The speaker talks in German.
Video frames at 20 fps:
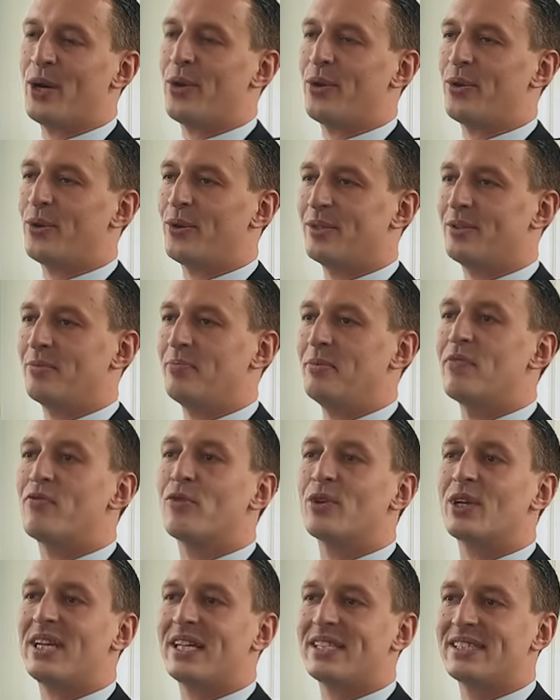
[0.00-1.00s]
Und mir
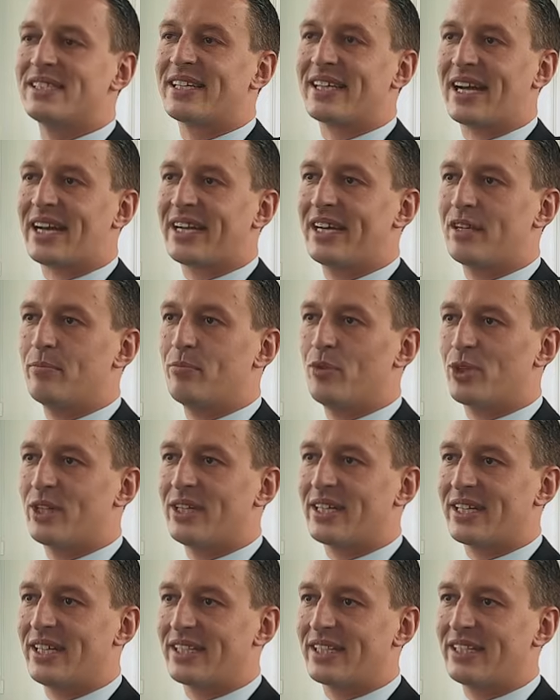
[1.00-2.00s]
wurde letztlich gar keine
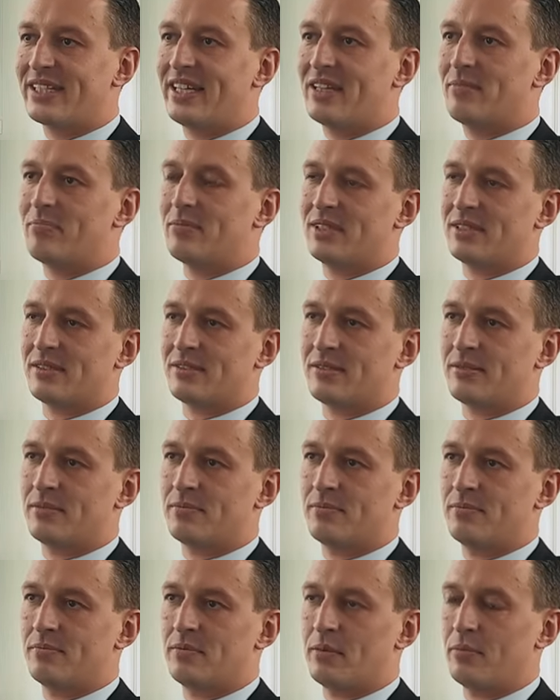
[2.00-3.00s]
Möglichkeit gegeben,
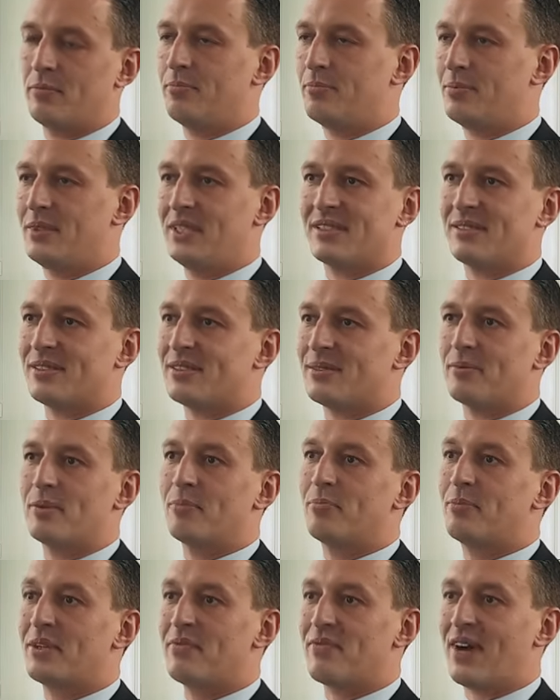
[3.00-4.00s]
diesen diesen
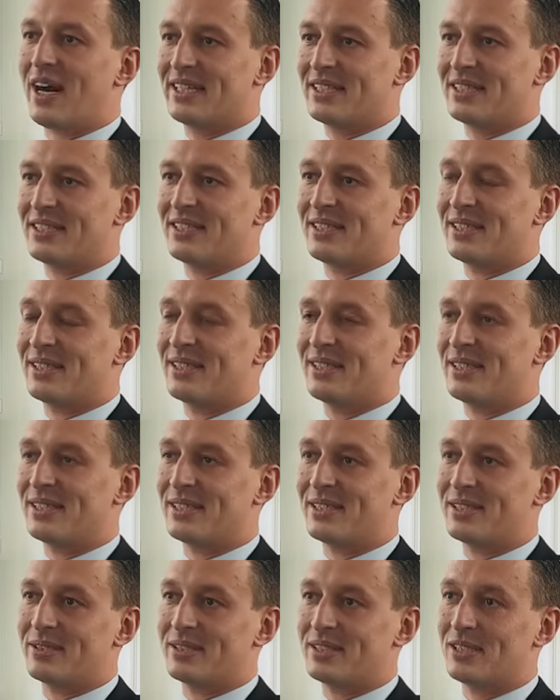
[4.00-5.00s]
privaten,
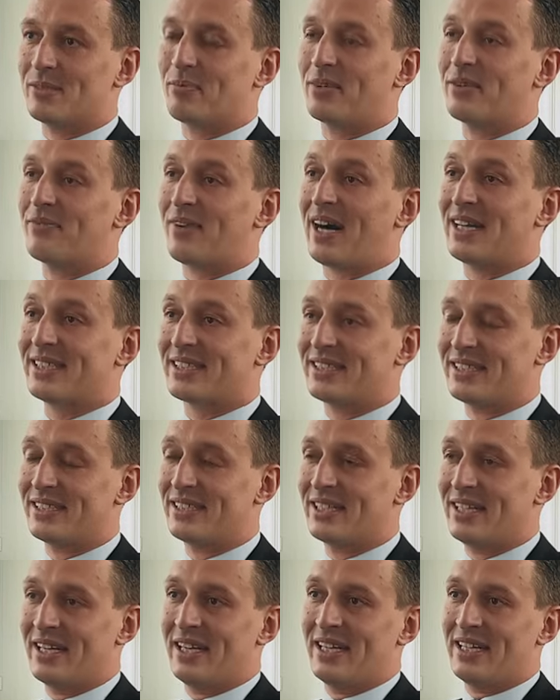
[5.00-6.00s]
äh, diese private
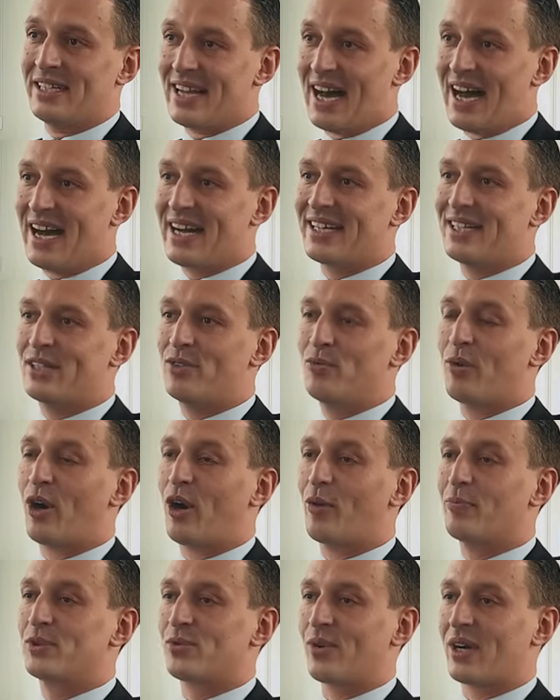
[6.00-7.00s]
Nachricht
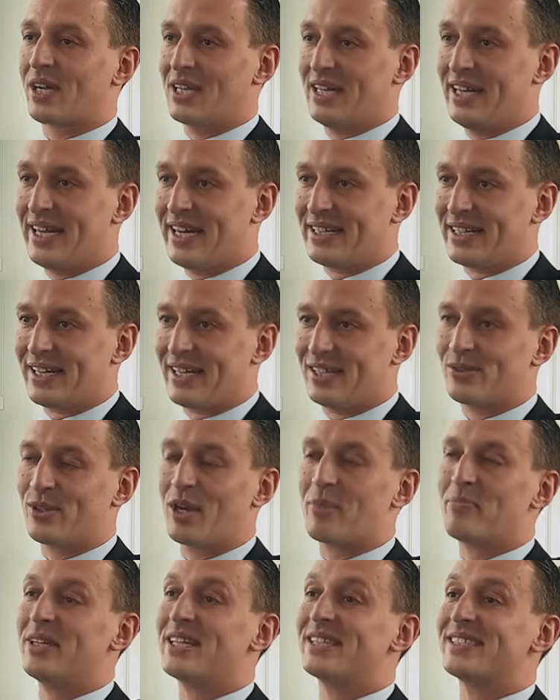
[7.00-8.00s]
überhaupt zu erklären. Also ich
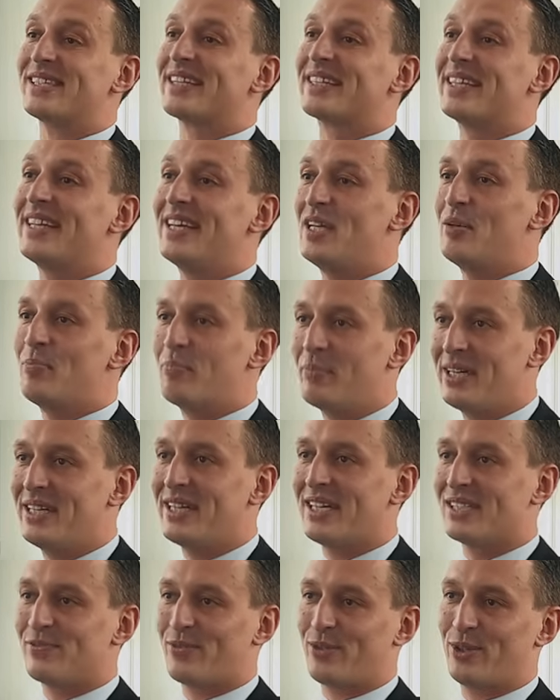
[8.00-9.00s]
habe nie gesagt, ich bin
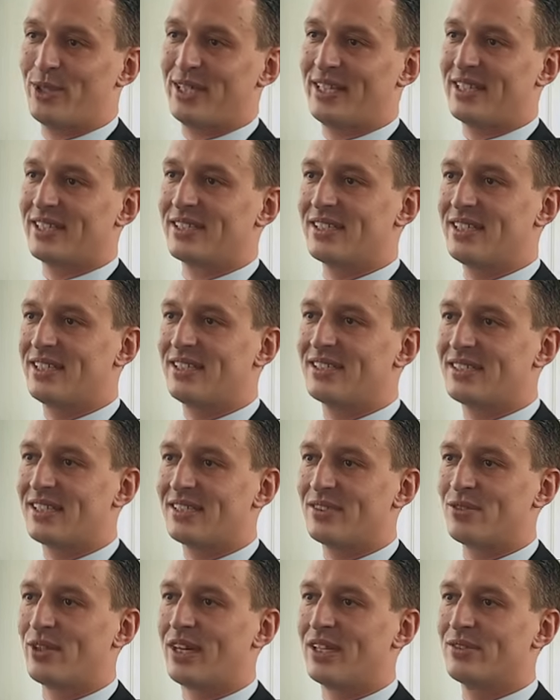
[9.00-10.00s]
das freundliche Gesicht des
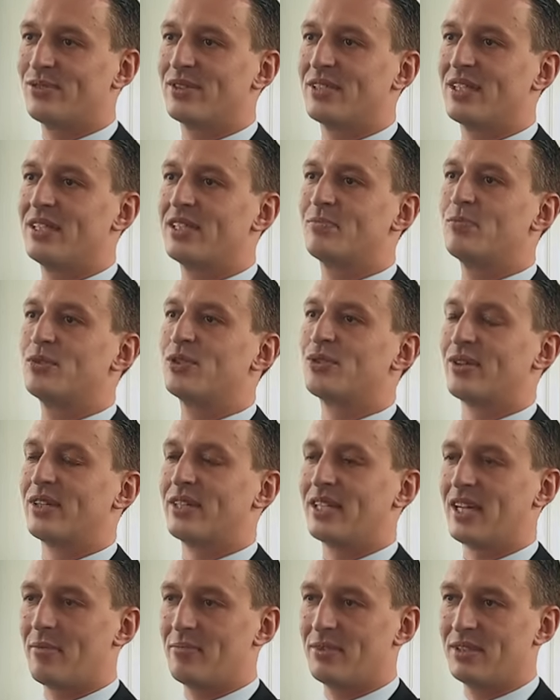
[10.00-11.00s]
Nationalsozialismus, sondern
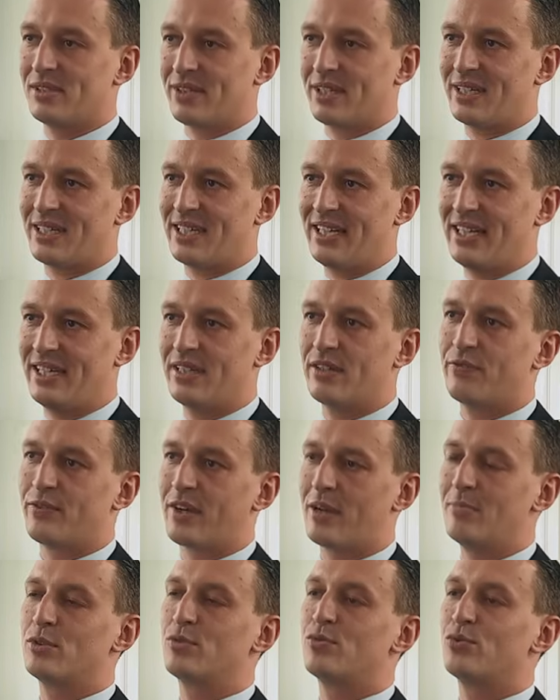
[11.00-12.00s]
ich habe diese linke
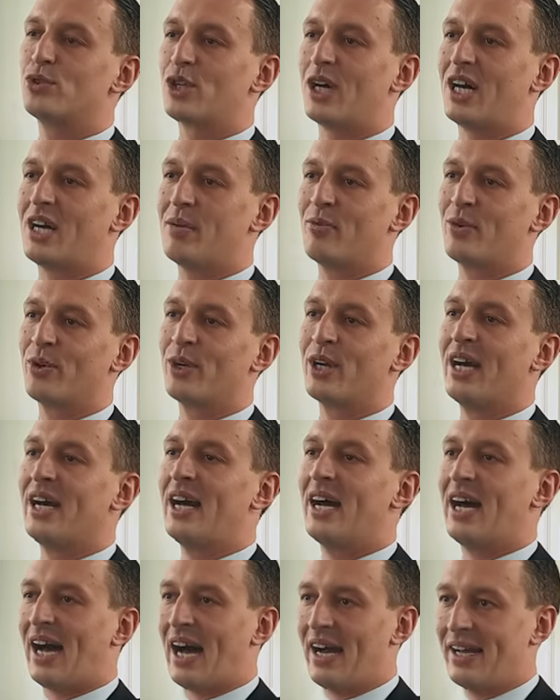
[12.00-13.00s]
Fremdzuschreibung
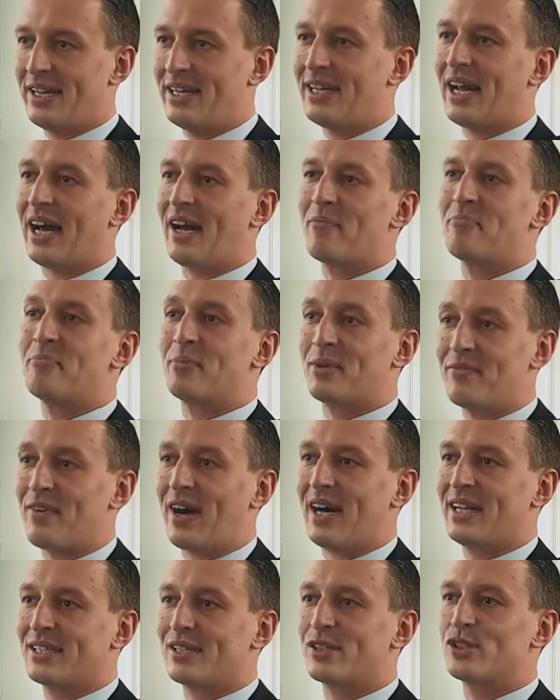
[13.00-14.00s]
in einem
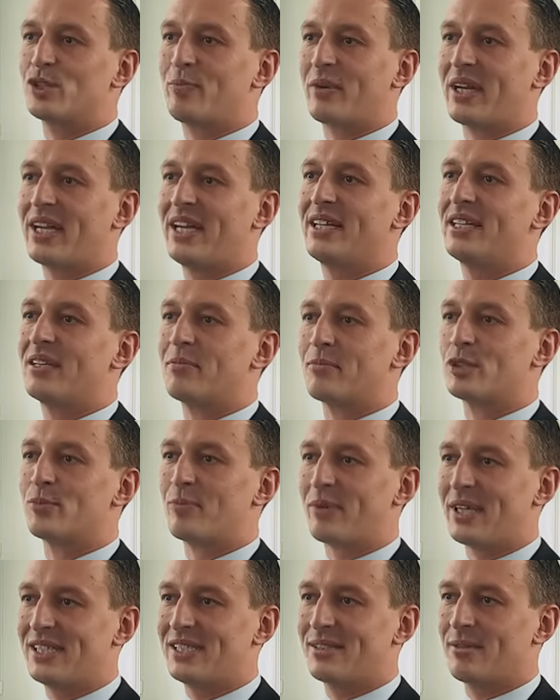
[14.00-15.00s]
privaten Gespräch dem
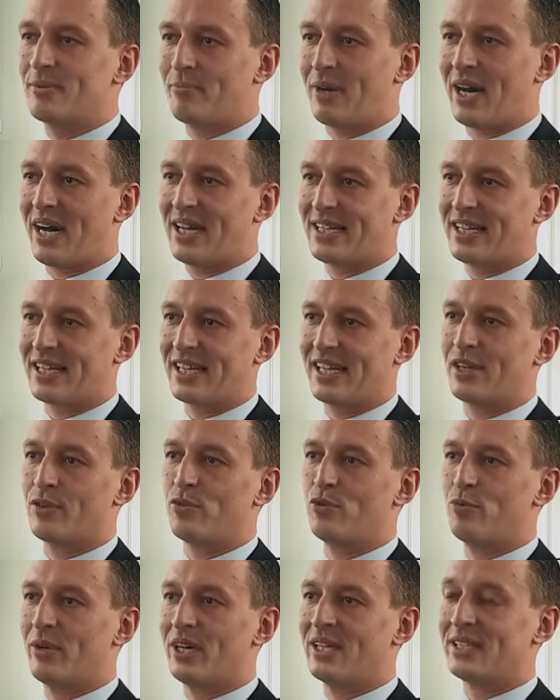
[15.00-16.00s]
Gesprächspartner
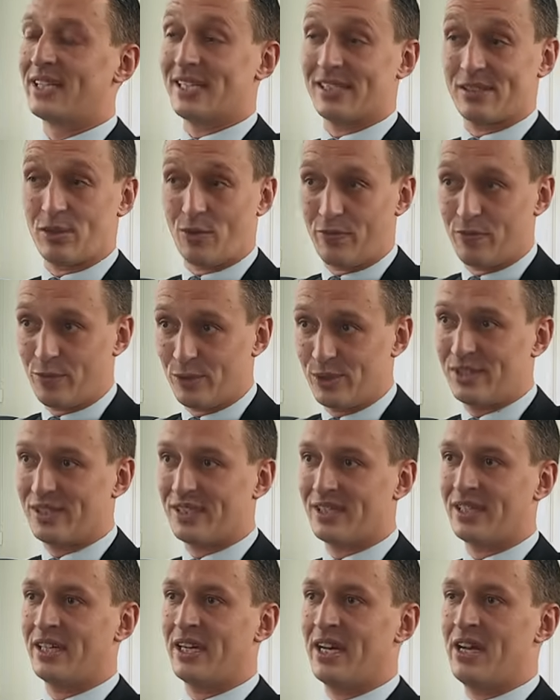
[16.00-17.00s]
gegenüber, der das auch
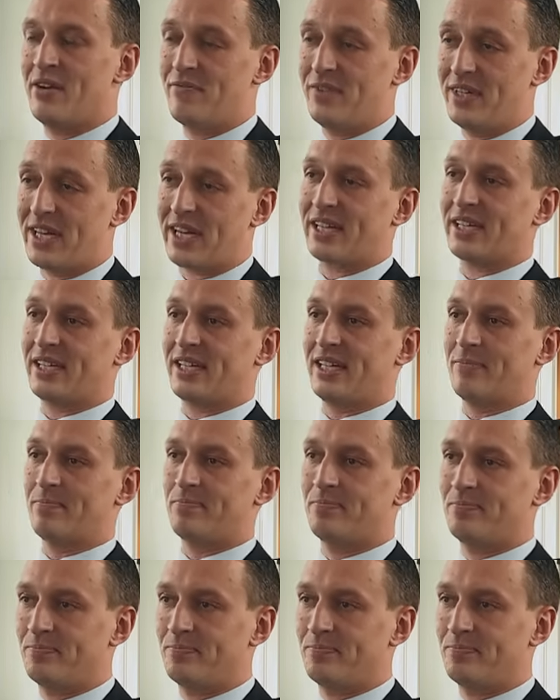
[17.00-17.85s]
wusste, wiedergegeben.